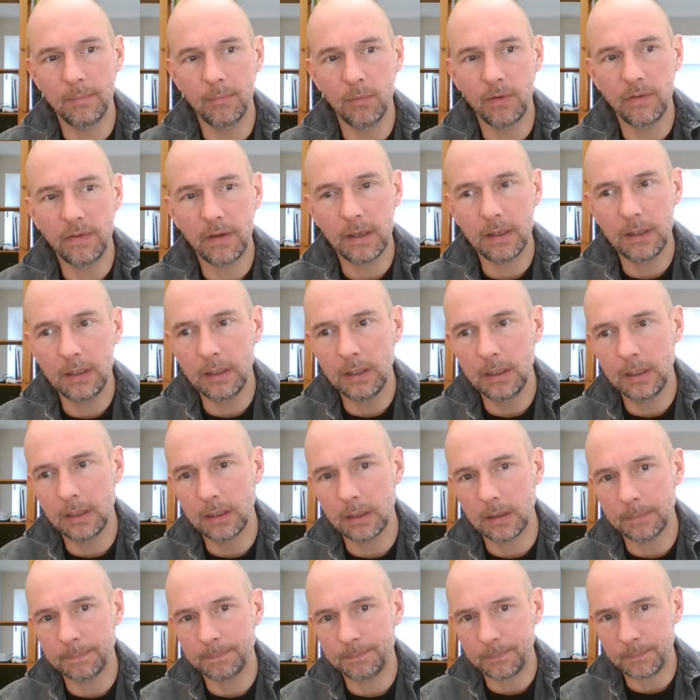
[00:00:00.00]

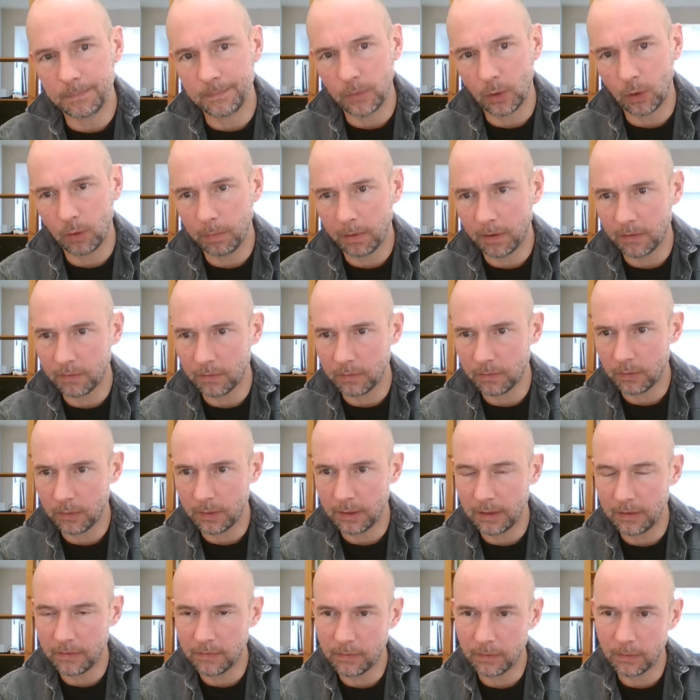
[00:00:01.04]
mosaïques représentant
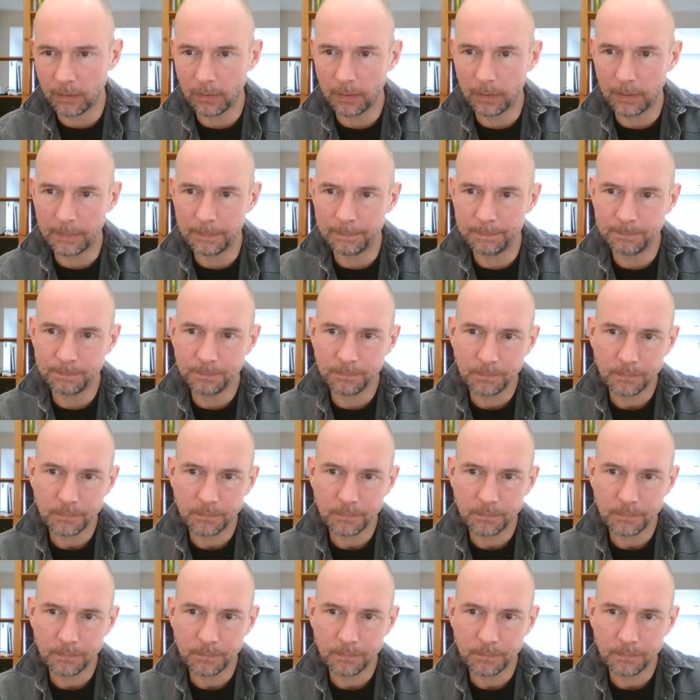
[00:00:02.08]
Alexandre.